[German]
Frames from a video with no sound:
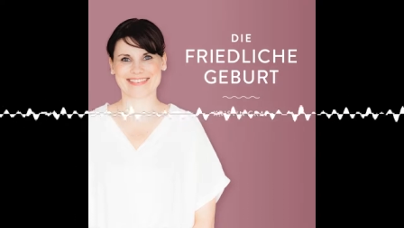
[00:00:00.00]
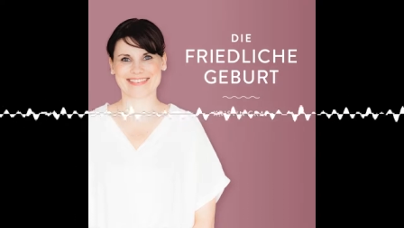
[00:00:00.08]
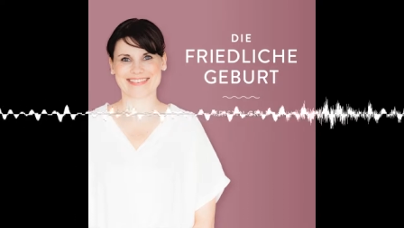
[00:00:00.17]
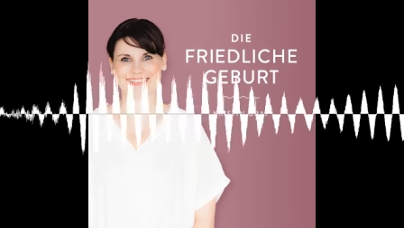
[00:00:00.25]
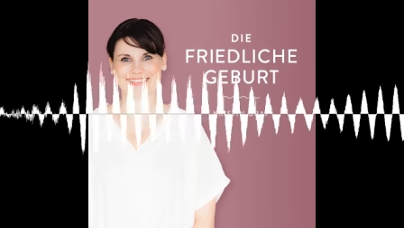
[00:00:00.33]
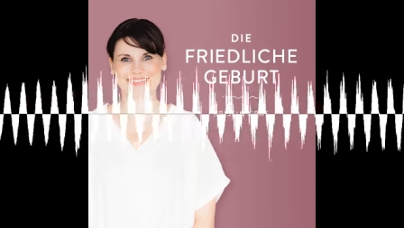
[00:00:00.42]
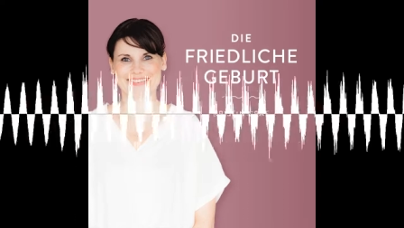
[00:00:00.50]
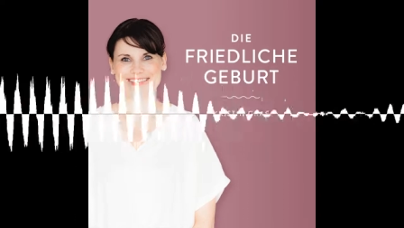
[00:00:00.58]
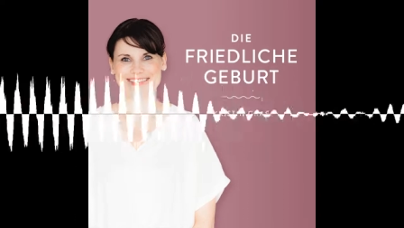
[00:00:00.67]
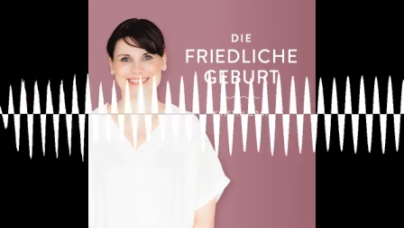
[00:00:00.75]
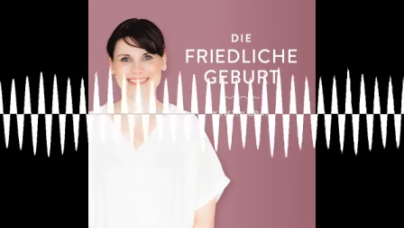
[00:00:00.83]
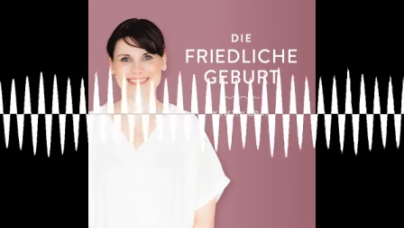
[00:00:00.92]
Ich
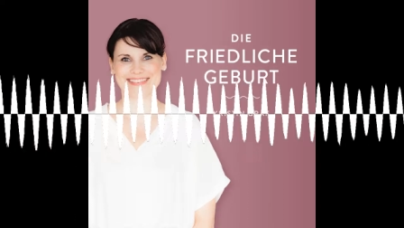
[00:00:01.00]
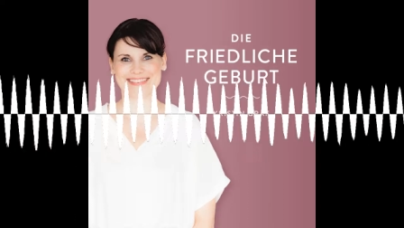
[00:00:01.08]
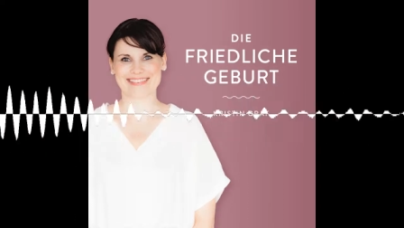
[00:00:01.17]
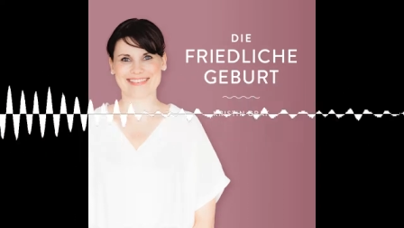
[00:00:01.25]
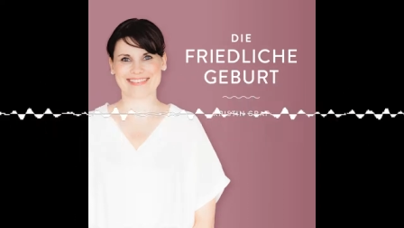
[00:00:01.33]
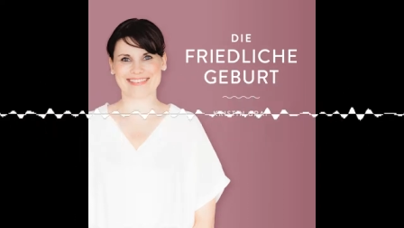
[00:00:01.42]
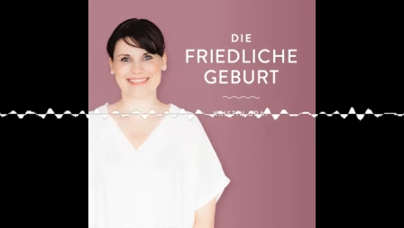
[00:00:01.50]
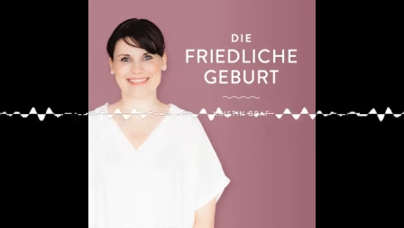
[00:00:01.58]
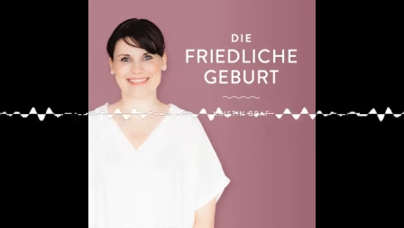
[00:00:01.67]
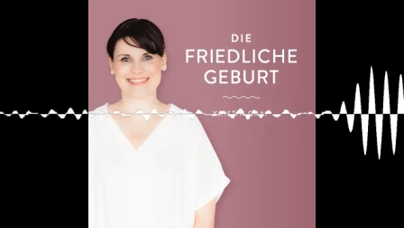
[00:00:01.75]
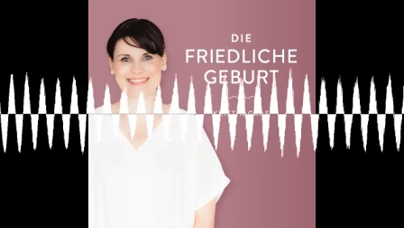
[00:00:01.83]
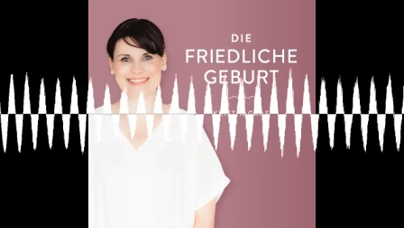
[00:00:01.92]
erlaube mir,
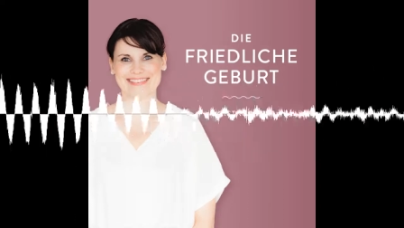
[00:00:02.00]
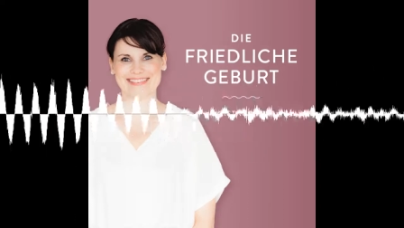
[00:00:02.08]
mir